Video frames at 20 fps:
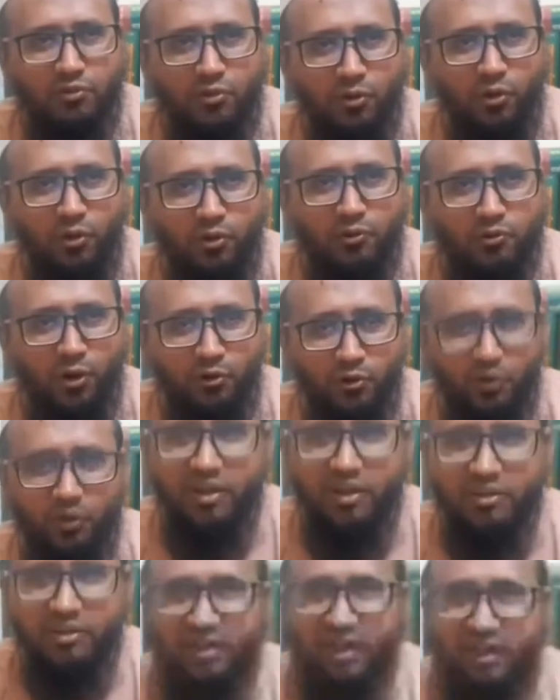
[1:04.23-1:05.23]
চোখ
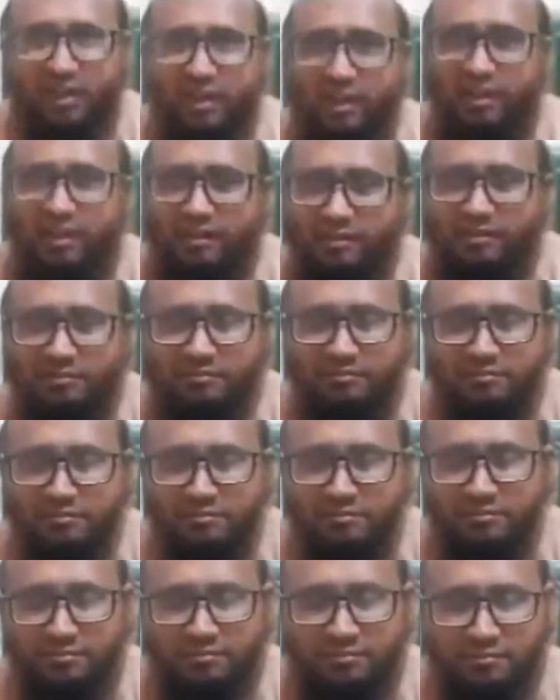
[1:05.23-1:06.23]
সংরক্ষিত থাকে
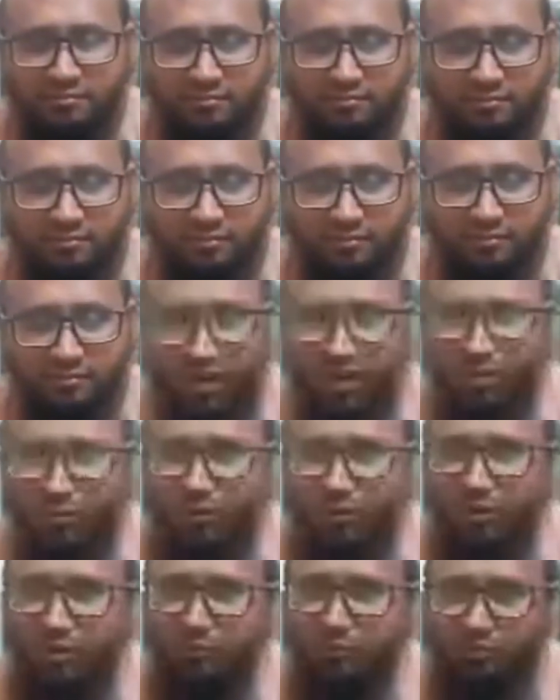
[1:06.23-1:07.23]
এজন্য
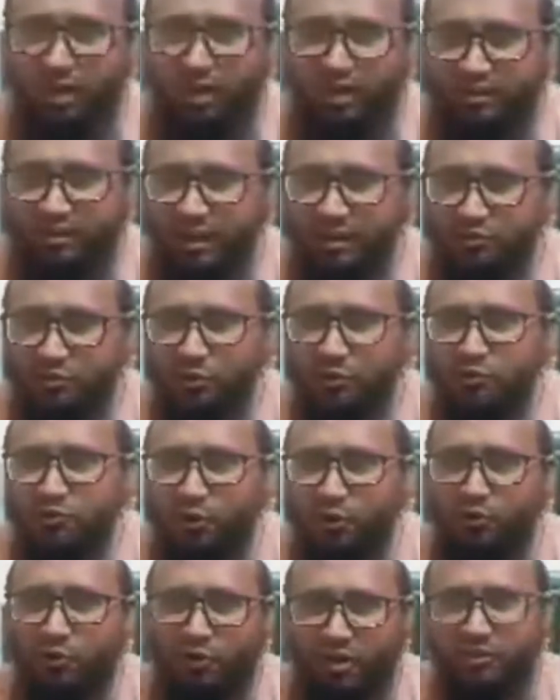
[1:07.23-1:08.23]
এটা বুঝার যার চোখ
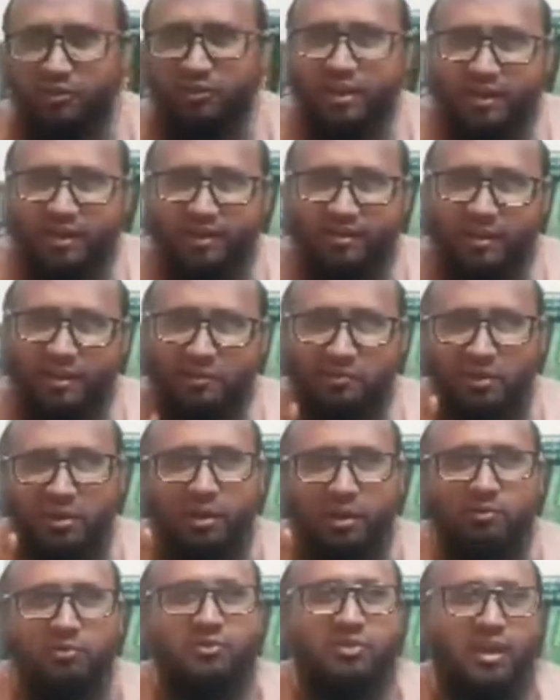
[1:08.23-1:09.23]
সংরক্ষিত থাকে তার ইমান
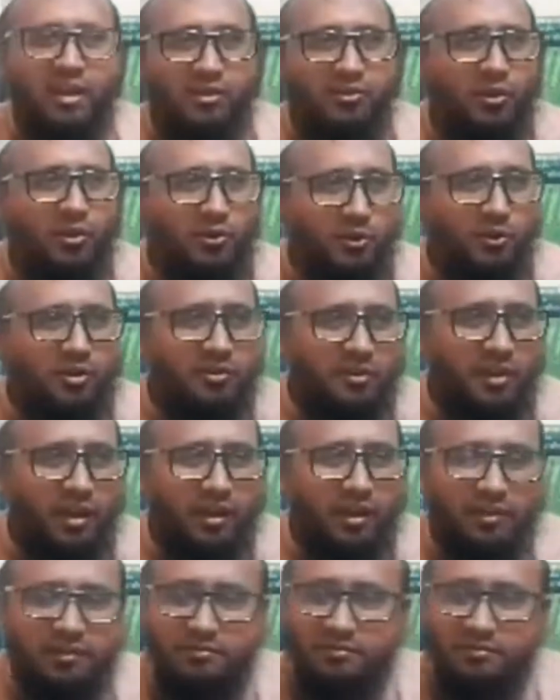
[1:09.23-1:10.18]
মাহফুজ থাকে সংরক্ষিত থাকে